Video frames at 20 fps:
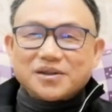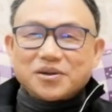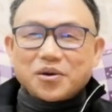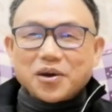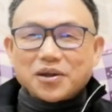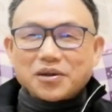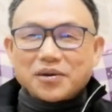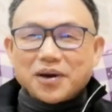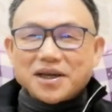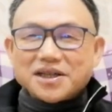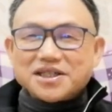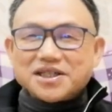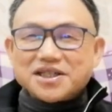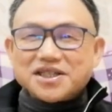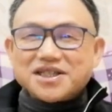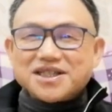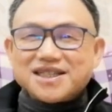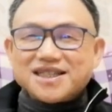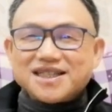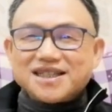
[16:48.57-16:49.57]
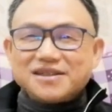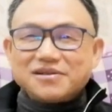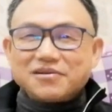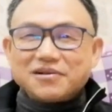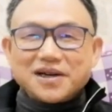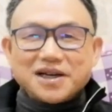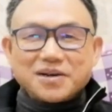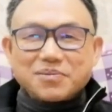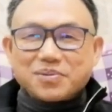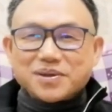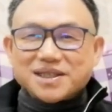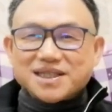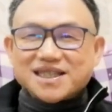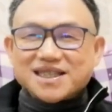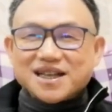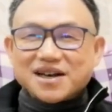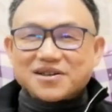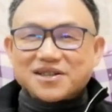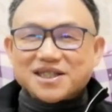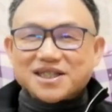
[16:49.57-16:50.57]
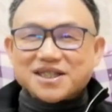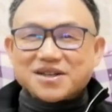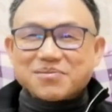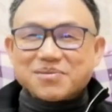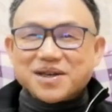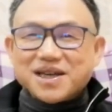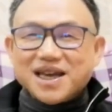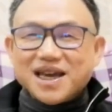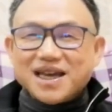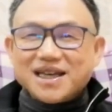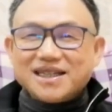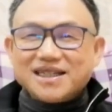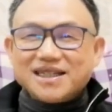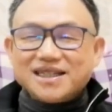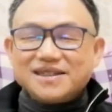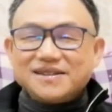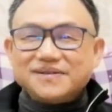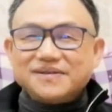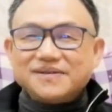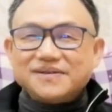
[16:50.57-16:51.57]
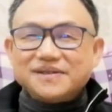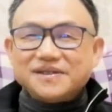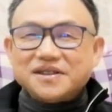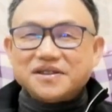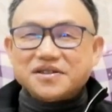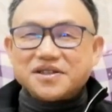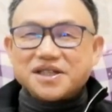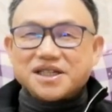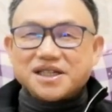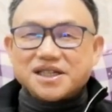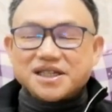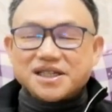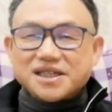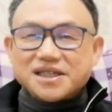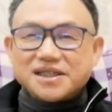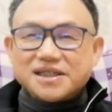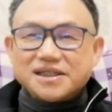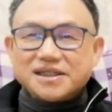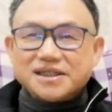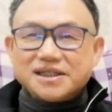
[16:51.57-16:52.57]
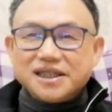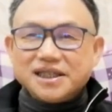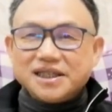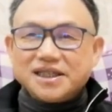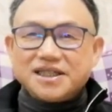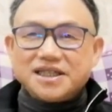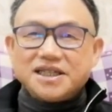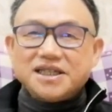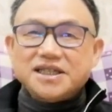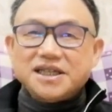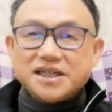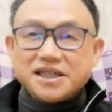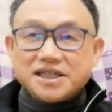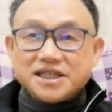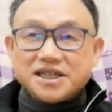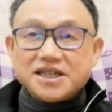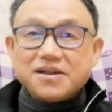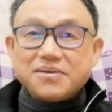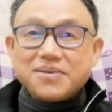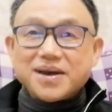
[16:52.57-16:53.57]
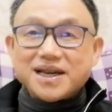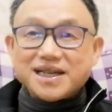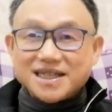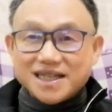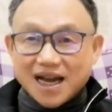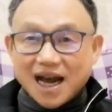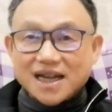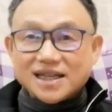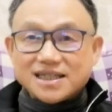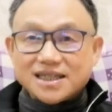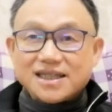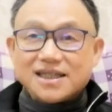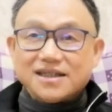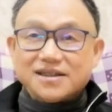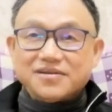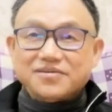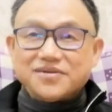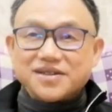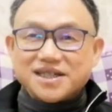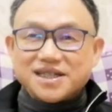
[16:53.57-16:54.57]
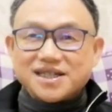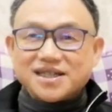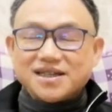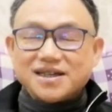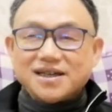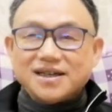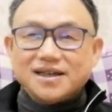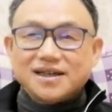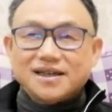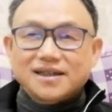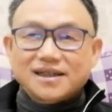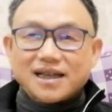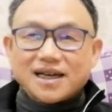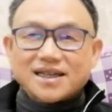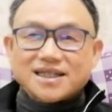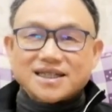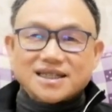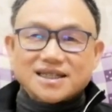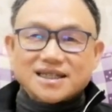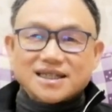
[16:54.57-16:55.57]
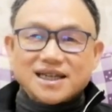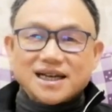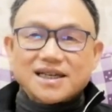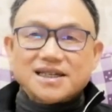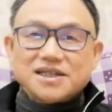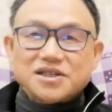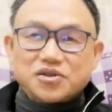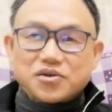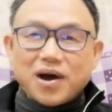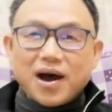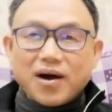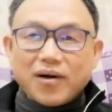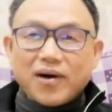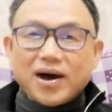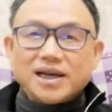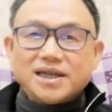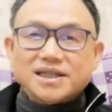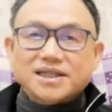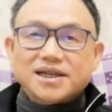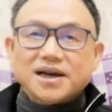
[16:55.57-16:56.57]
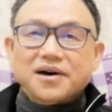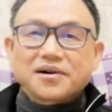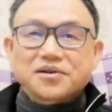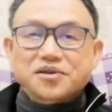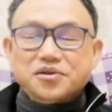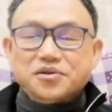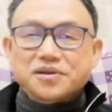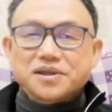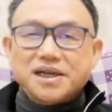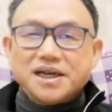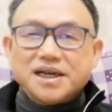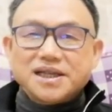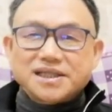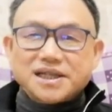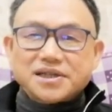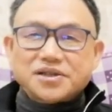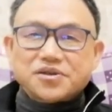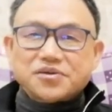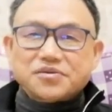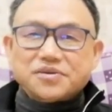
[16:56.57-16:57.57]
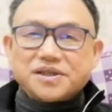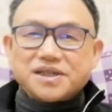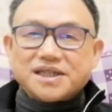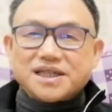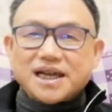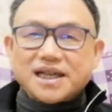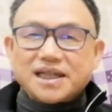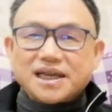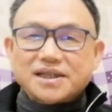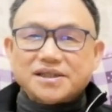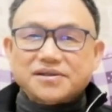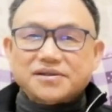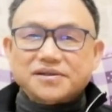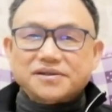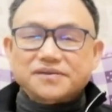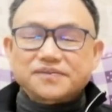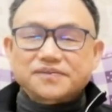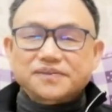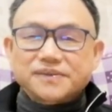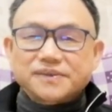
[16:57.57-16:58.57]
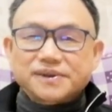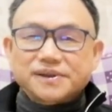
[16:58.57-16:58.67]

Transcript: 断断续续的，我也不知道是什么原因，就是你心心里面想着的东西，它实质上一转换一操作，在数据上它就